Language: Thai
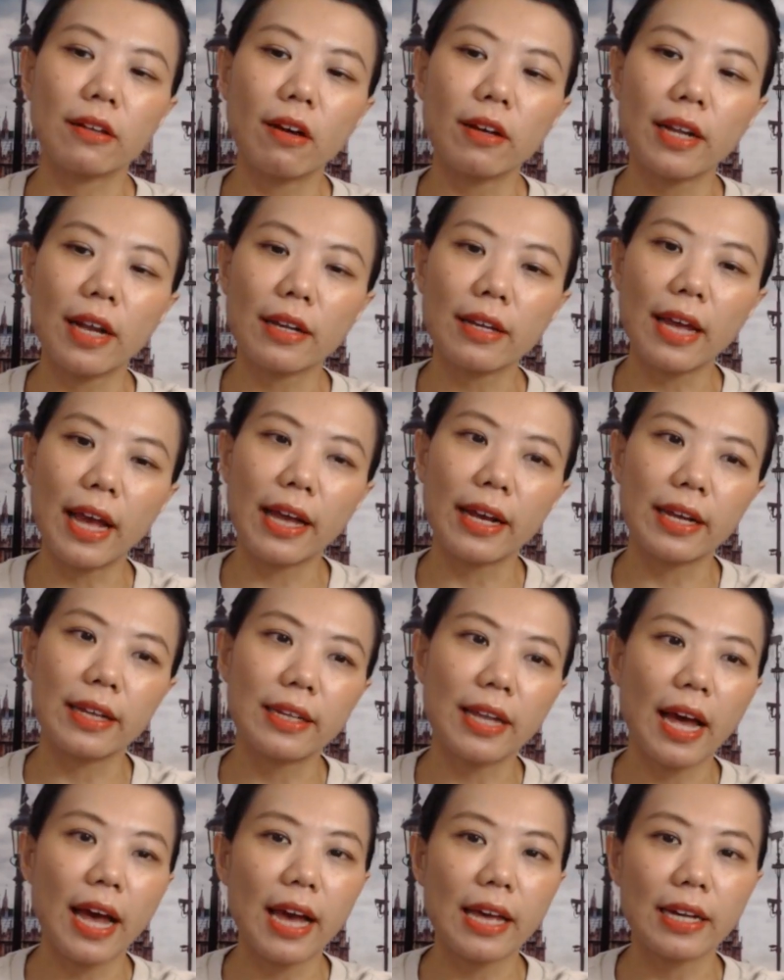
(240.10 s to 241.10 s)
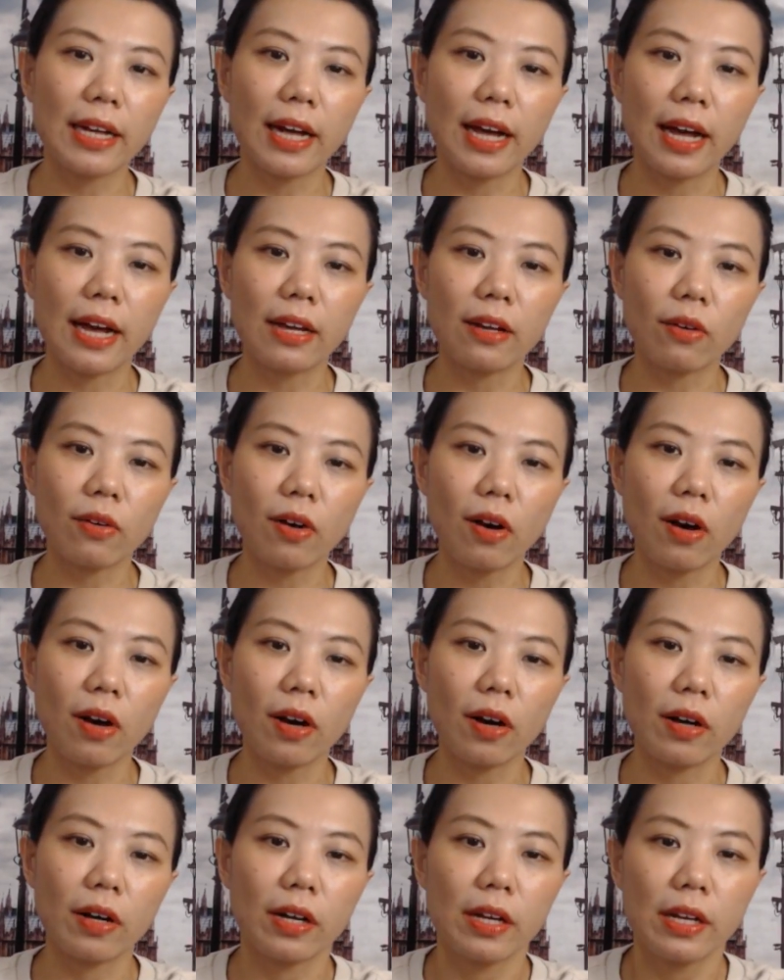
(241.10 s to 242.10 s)
ก็ทักทายกันได้นะคะแล้วก็
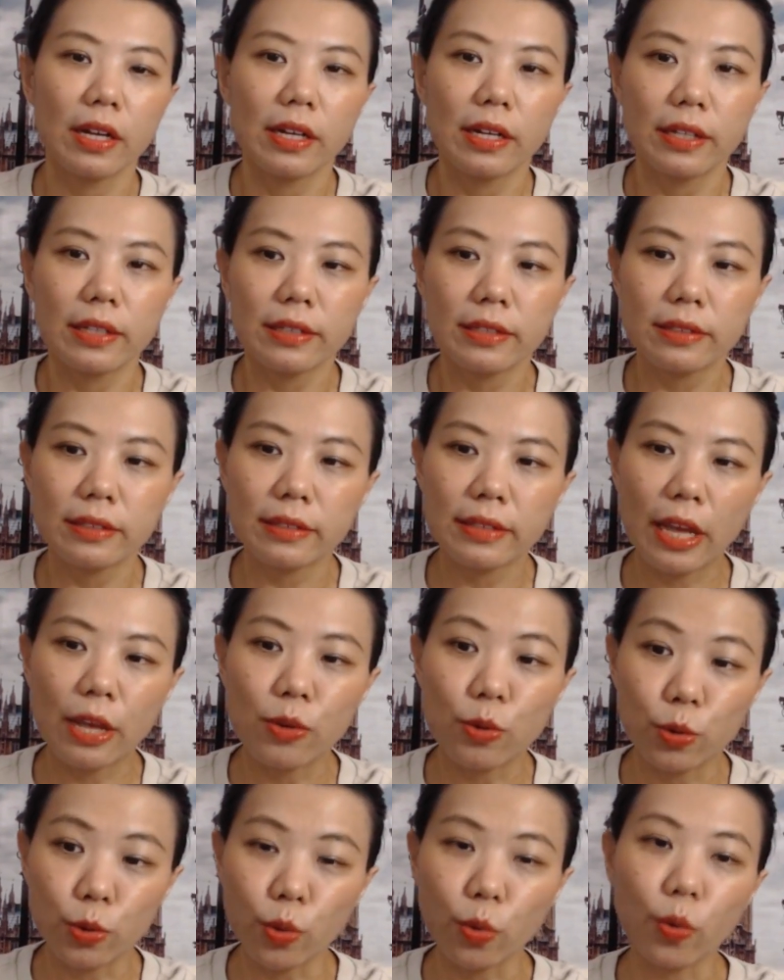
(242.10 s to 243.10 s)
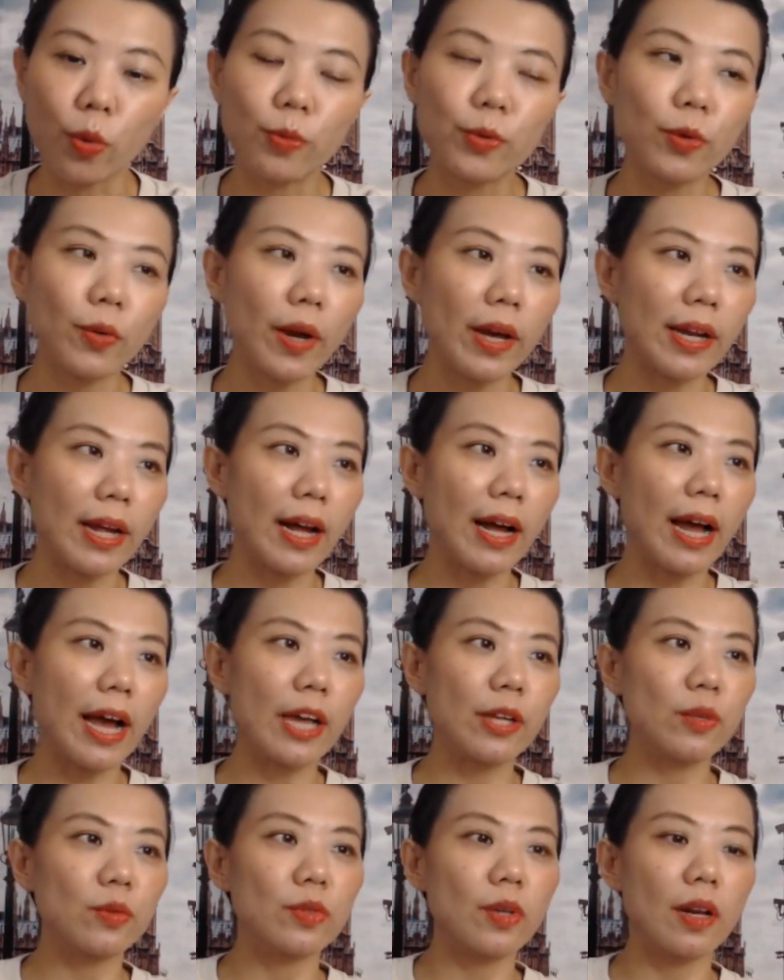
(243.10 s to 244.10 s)
ใน YouTube ด้วยถ้าใคร
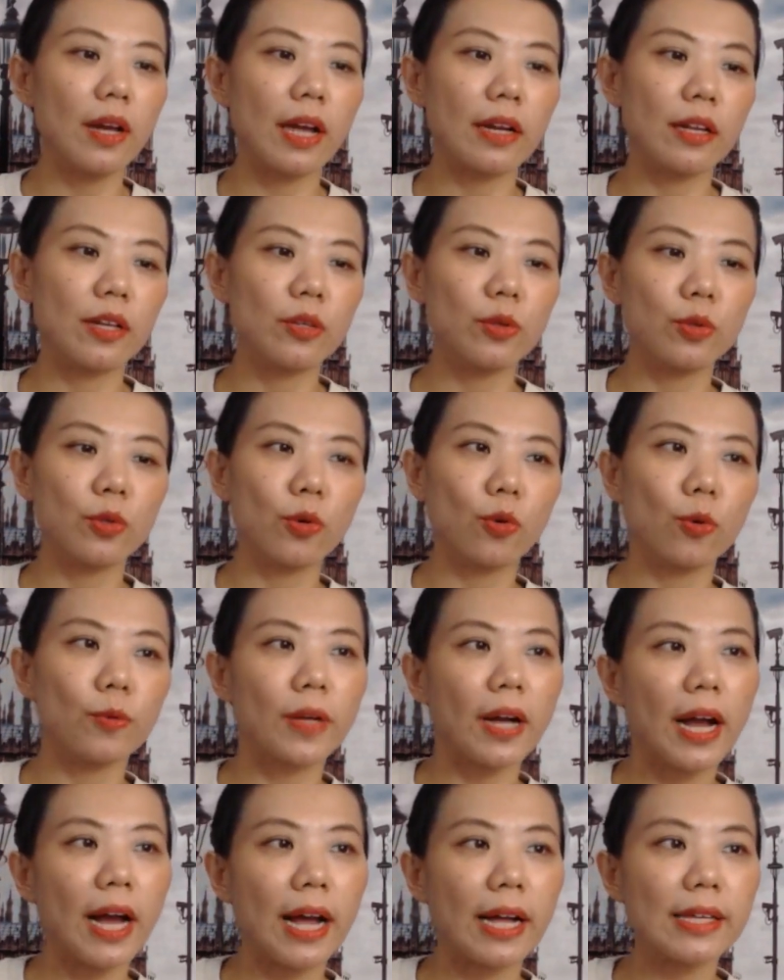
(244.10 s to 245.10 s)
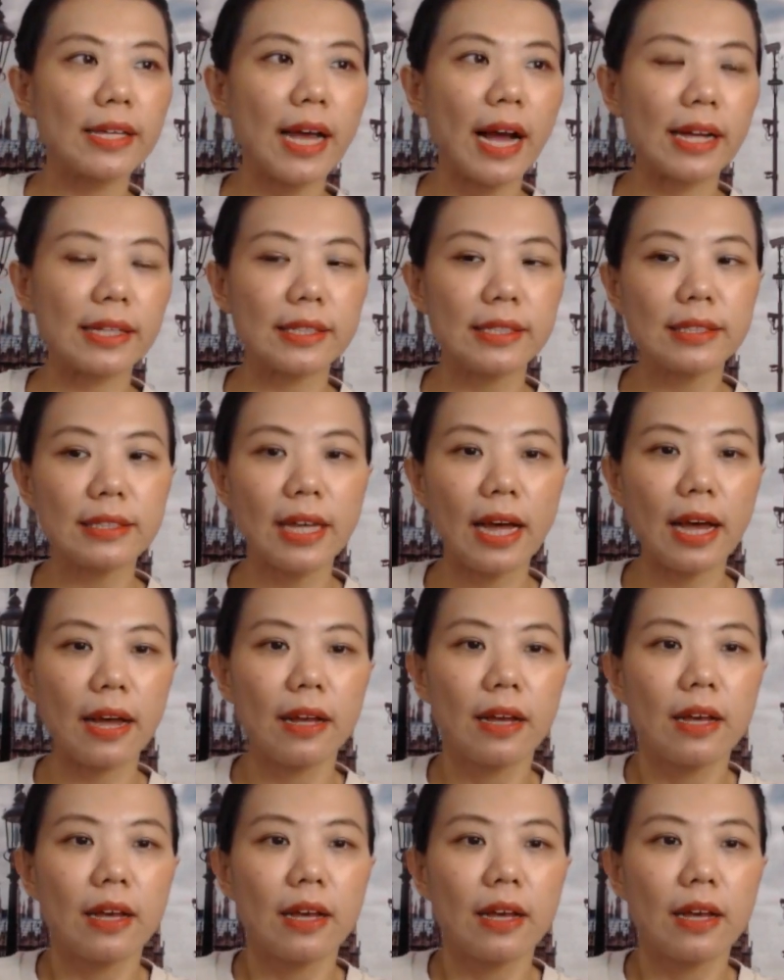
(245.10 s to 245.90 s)
ดูย้อนหลังใน YouTube นะคะอยากที่จะ